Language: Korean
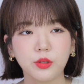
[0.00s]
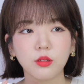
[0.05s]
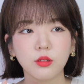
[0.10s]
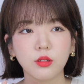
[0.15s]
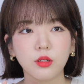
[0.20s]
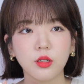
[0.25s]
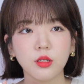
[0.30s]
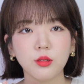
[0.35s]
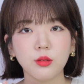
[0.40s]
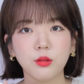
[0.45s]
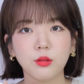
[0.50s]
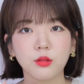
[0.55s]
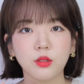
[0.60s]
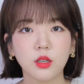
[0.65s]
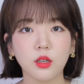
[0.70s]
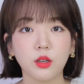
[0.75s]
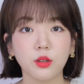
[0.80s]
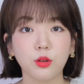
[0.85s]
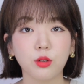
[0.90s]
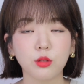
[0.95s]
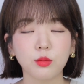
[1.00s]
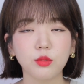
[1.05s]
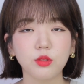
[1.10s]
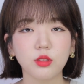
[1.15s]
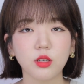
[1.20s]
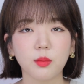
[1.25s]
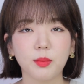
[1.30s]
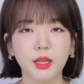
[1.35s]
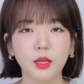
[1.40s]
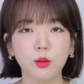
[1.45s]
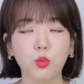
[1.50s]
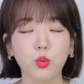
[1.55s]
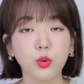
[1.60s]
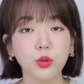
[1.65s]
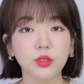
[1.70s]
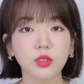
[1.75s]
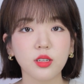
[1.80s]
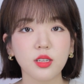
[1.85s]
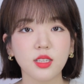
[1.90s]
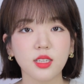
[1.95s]
그래서 제가 여러분들에게 많이
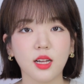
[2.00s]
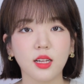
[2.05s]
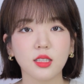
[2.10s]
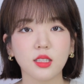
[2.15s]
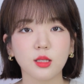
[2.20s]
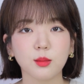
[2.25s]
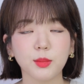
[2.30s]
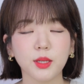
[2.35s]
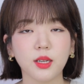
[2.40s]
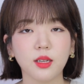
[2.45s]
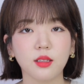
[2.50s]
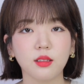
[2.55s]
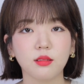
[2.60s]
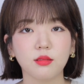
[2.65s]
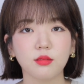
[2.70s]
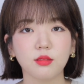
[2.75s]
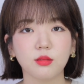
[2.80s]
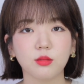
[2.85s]
보여드리지 않았지만